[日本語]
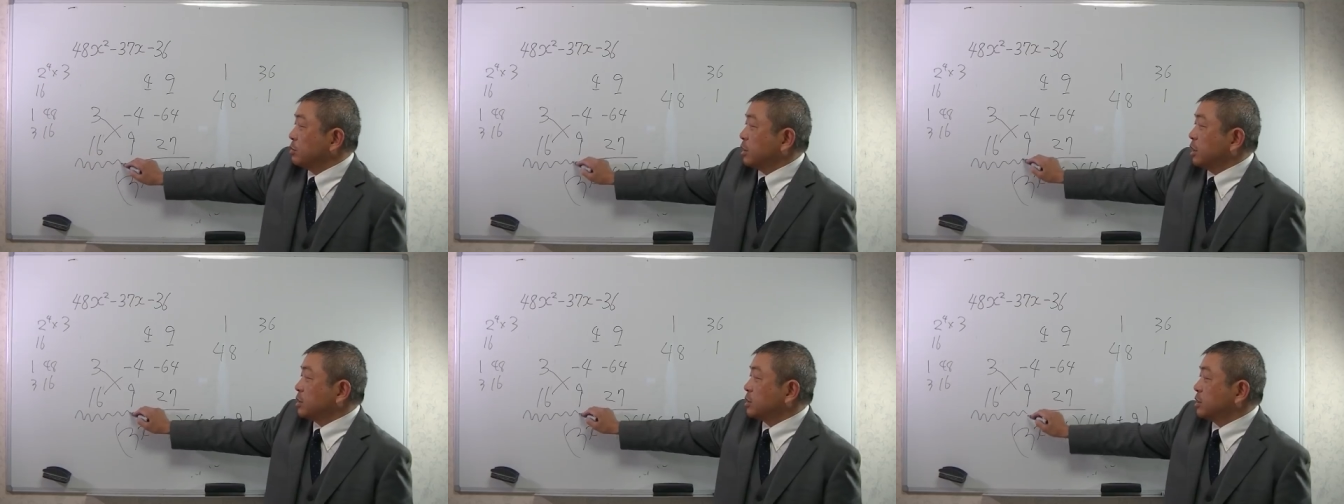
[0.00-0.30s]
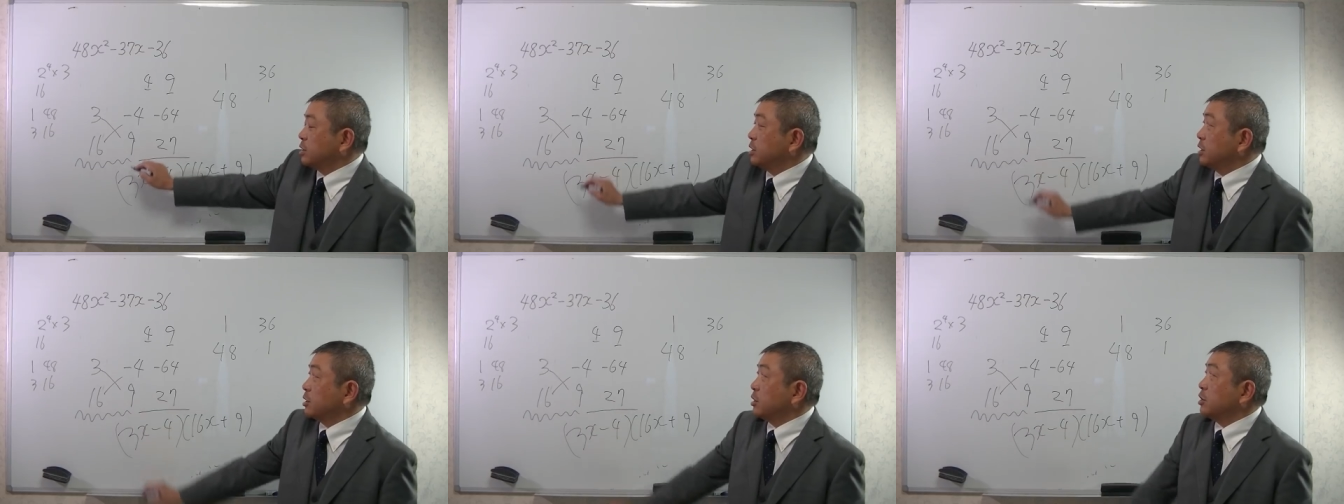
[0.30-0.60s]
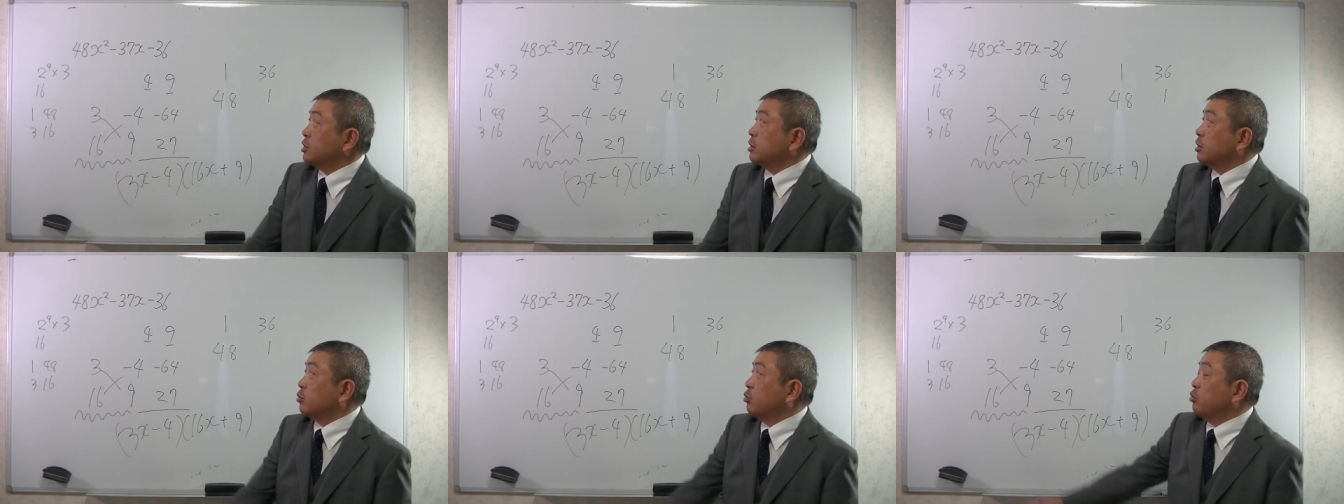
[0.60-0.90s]
たすきが
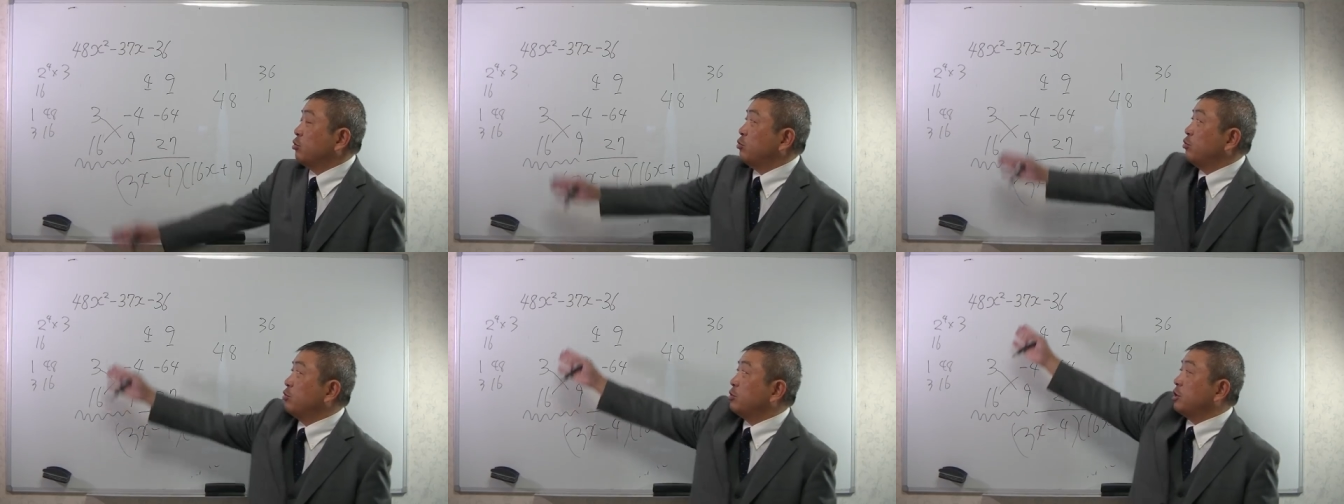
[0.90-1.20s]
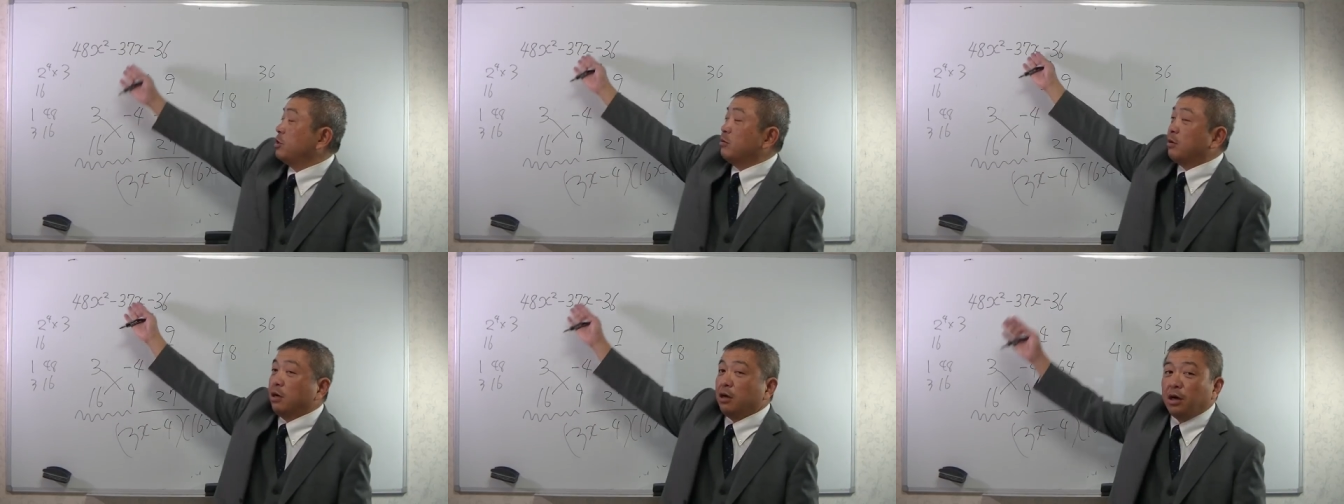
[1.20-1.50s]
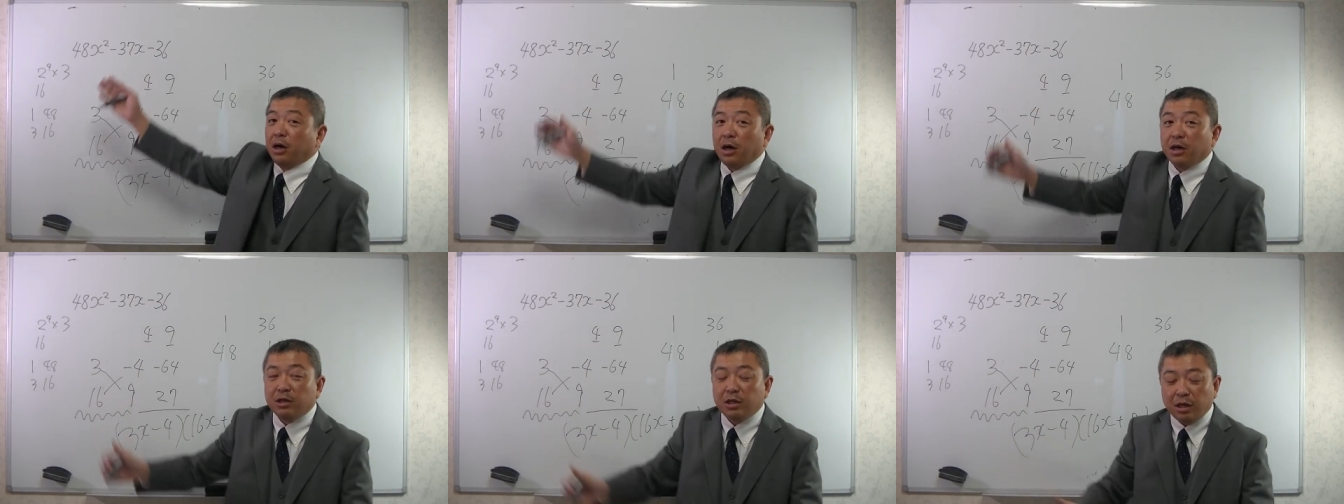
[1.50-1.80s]
けしかこの問題では
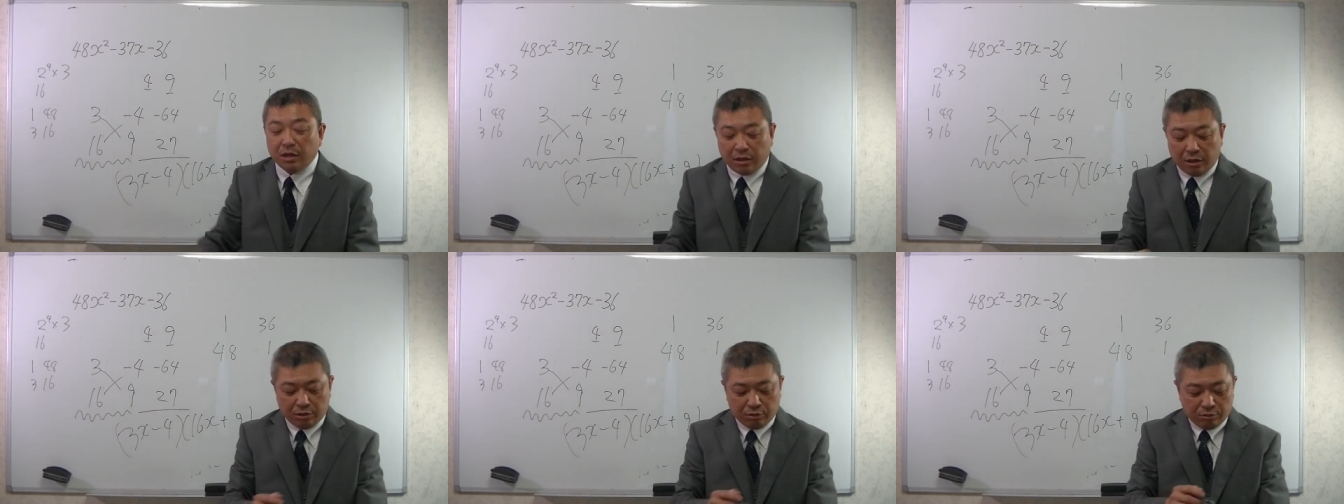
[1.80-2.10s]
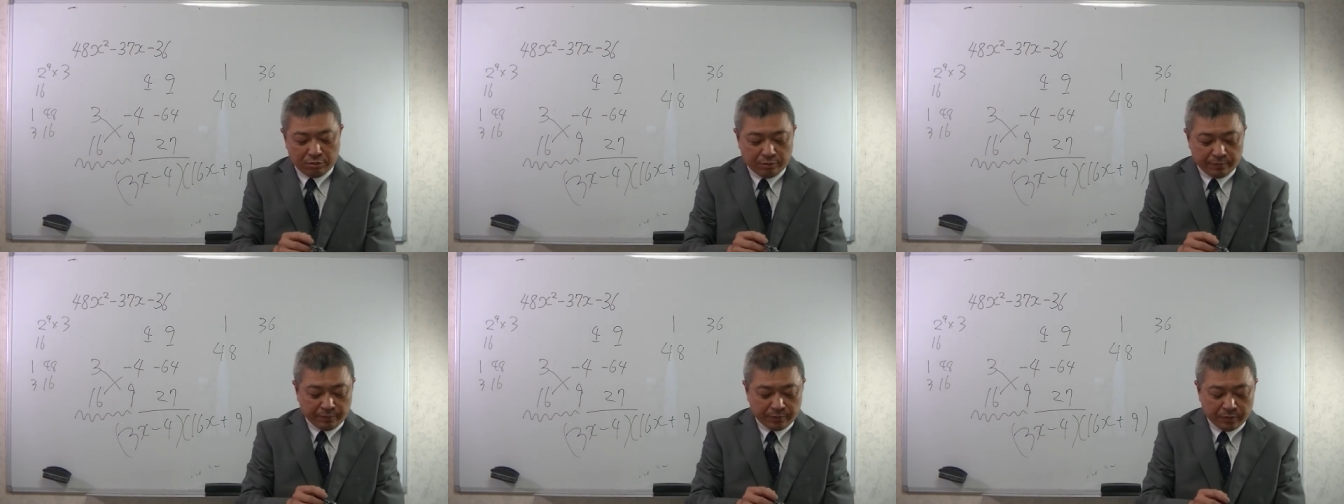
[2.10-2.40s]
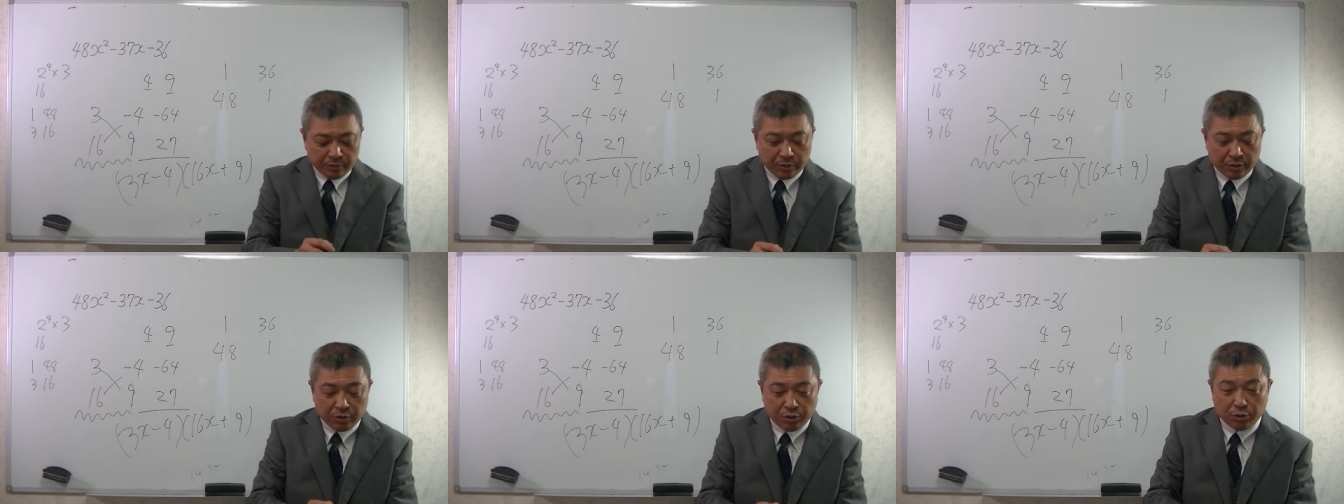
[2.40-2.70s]
ありえない
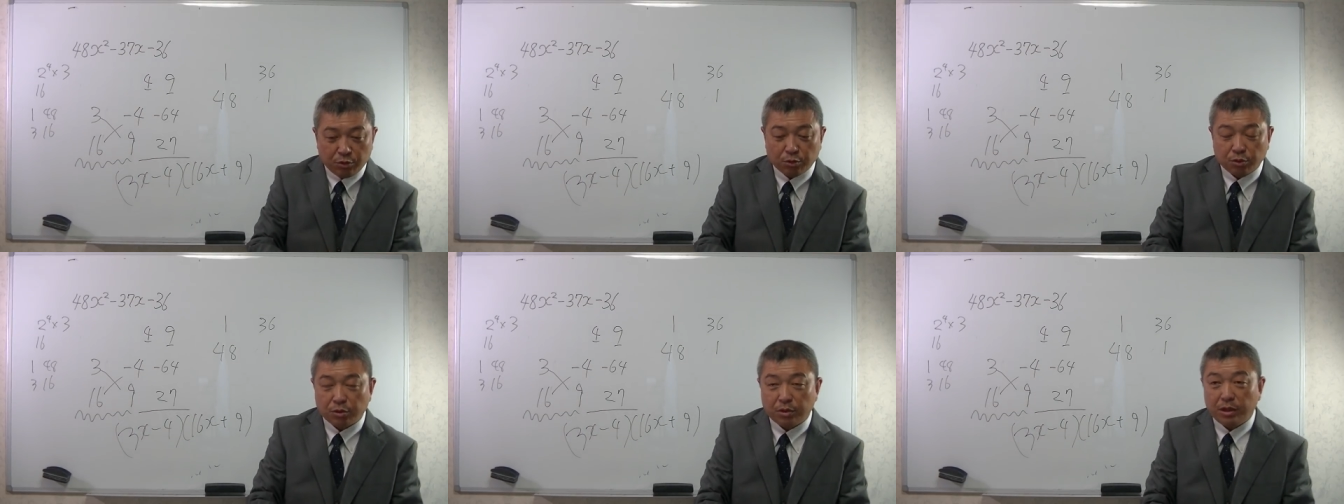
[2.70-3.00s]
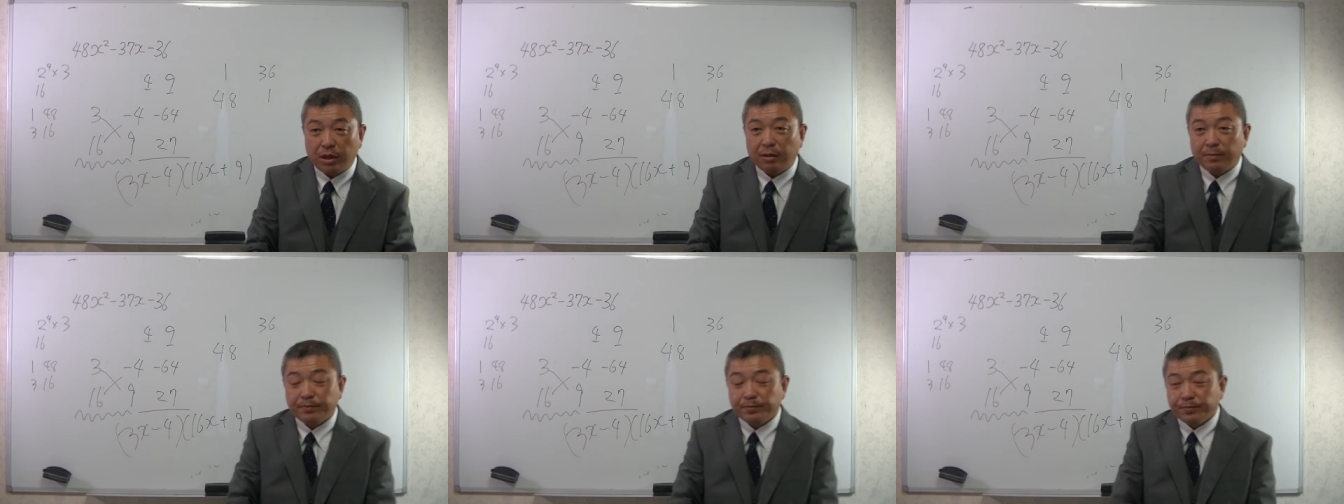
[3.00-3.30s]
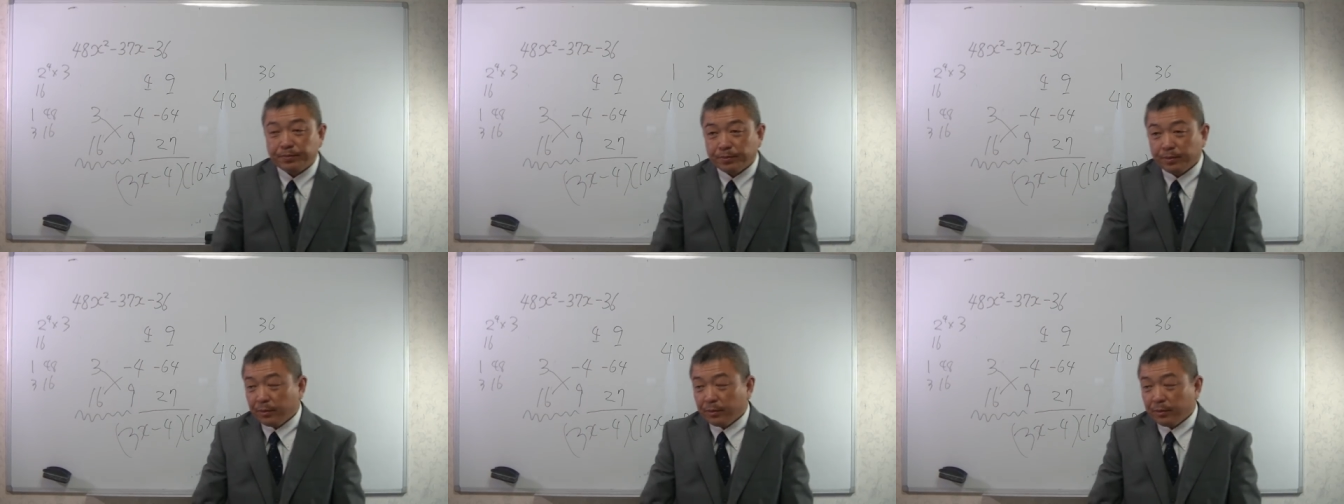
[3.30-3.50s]
ということで